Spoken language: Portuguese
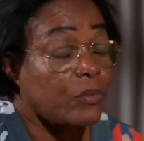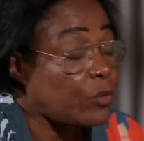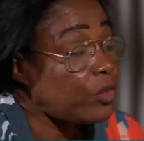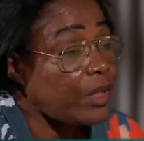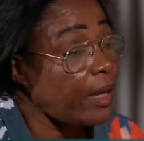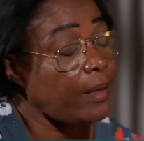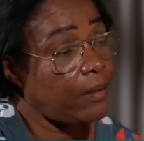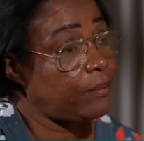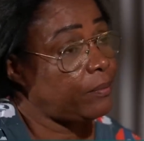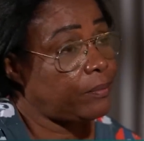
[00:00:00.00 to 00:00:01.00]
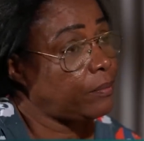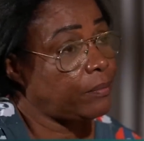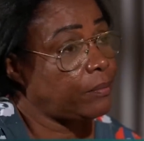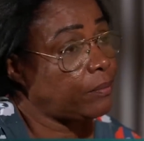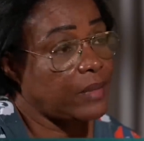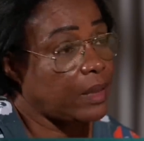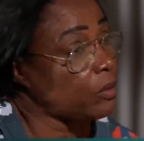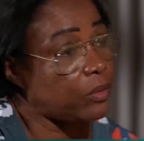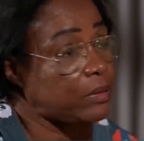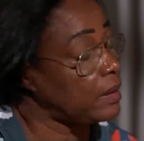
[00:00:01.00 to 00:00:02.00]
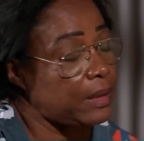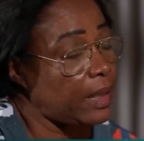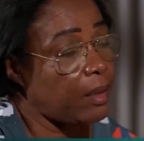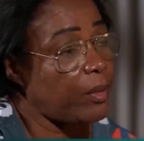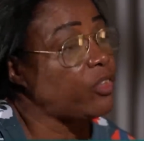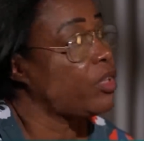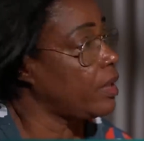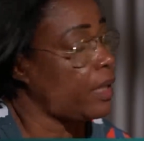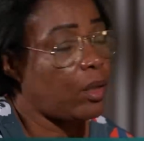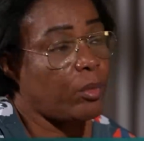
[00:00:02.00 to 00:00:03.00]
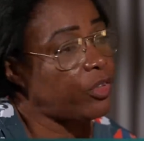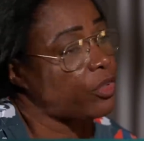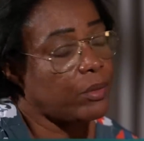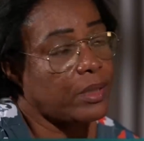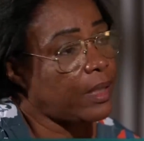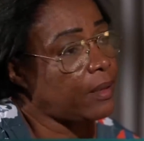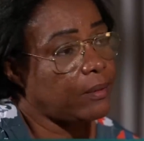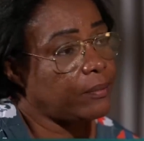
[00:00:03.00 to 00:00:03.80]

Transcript: Não sei. Eu, sinceramente, literalmente não sei.